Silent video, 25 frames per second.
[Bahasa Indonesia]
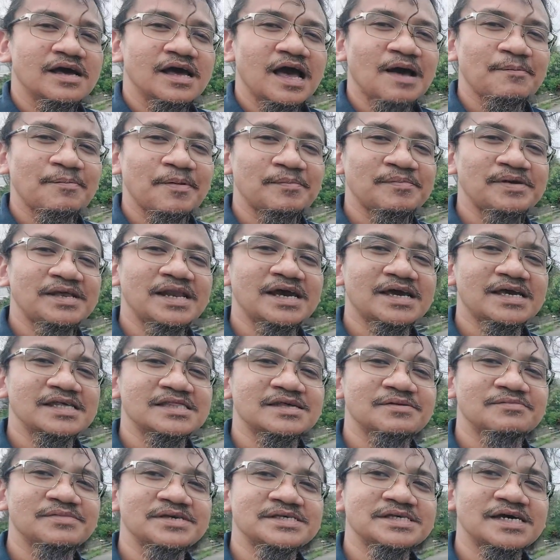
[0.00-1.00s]
apabila
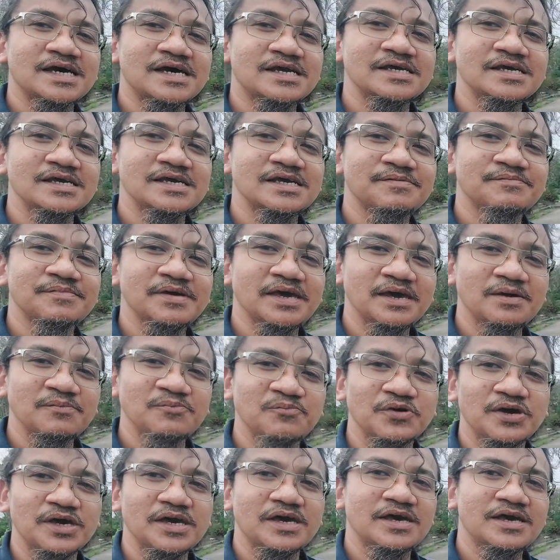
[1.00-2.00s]
kita mencari
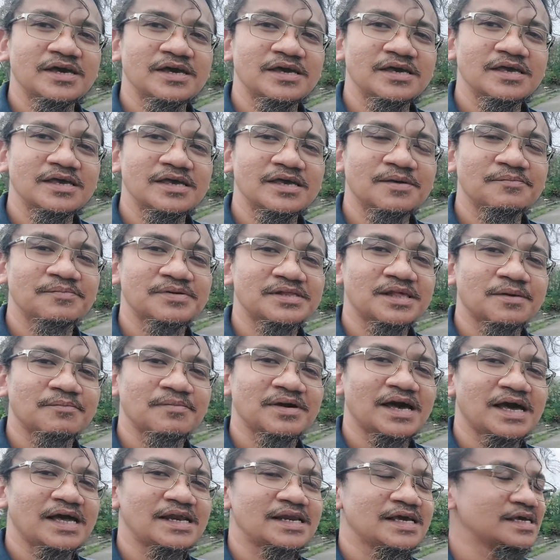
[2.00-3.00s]
BMW yang
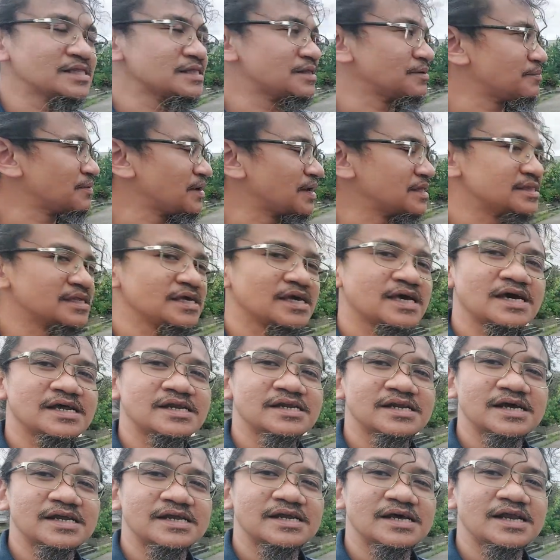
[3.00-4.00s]
pertama kali kita
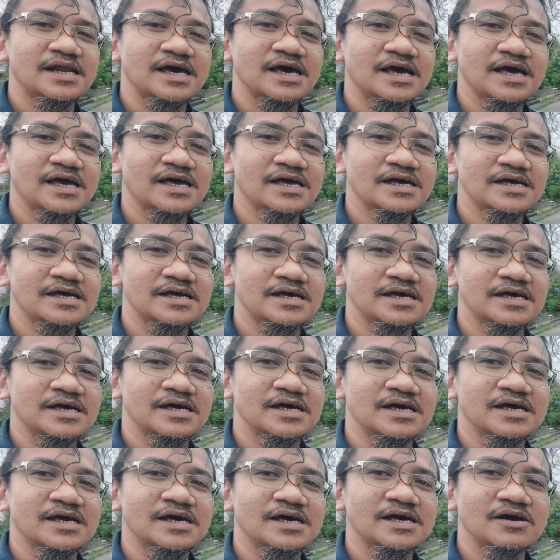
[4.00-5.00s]
perhatikan adalah
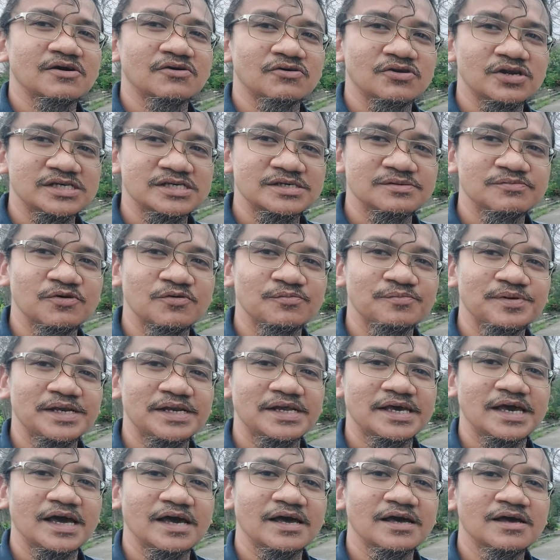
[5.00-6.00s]
uh, kondisi mobil
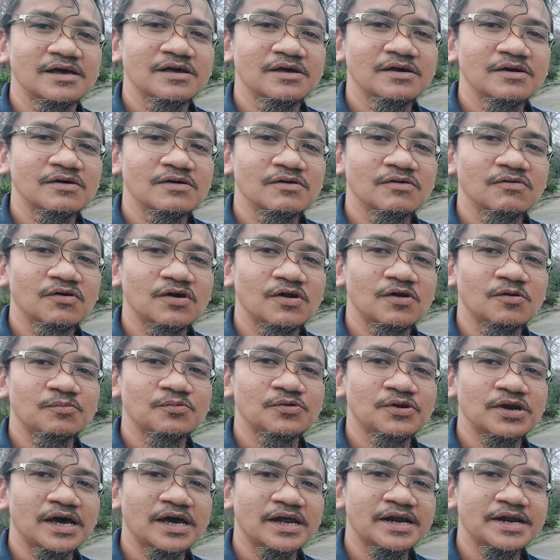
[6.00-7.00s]
ya
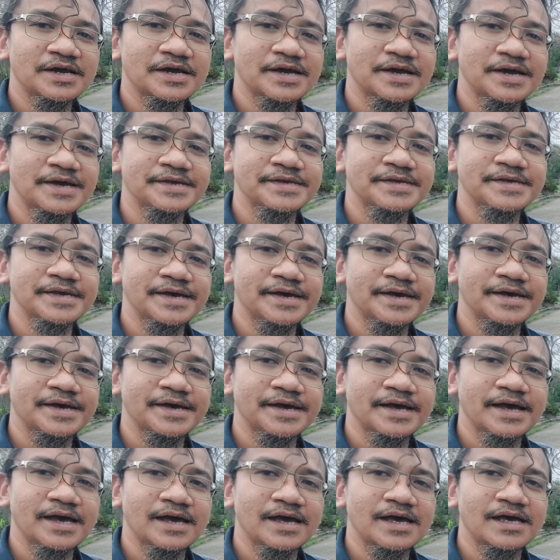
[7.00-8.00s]
walaupun
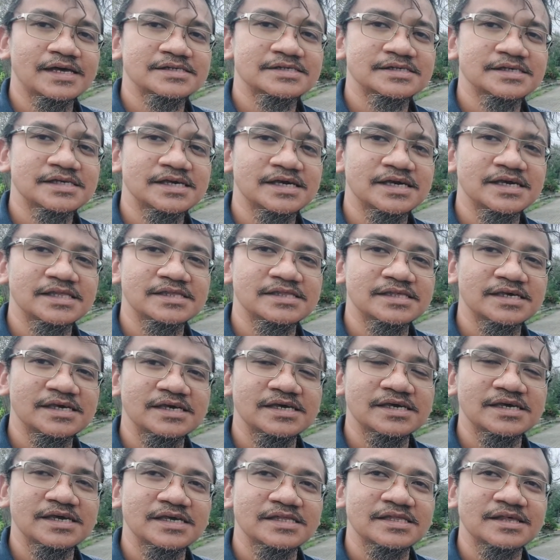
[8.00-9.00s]
harganya agak sedikit
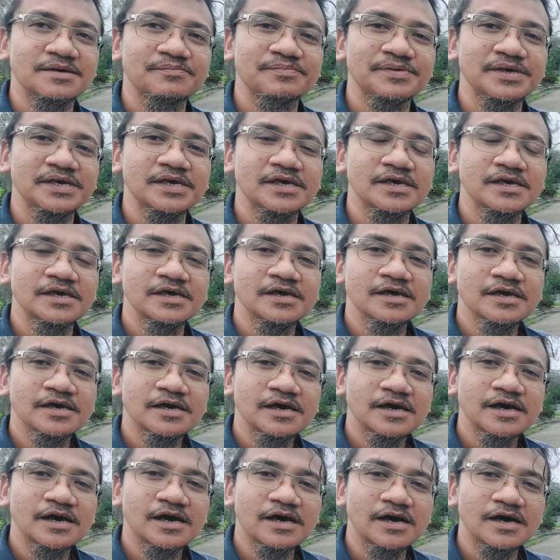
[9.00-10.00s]
tinggi tapi
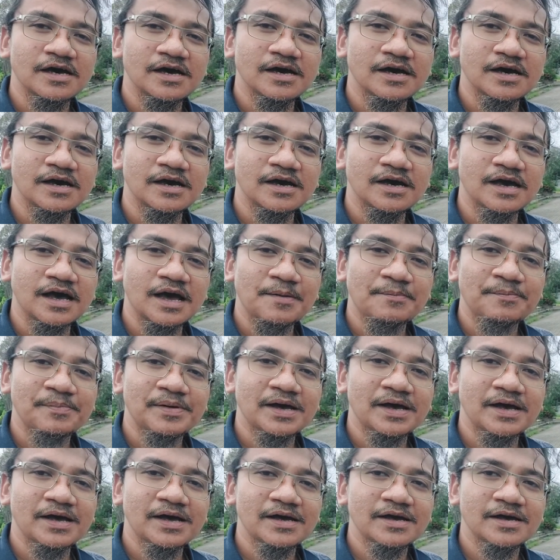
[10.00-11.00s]
uh,
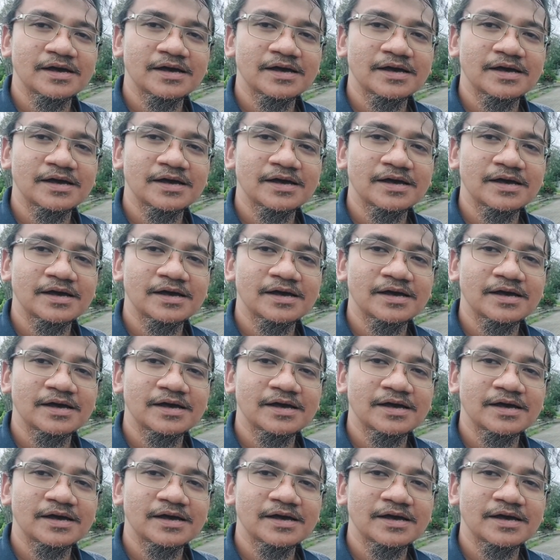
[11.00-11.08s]
apa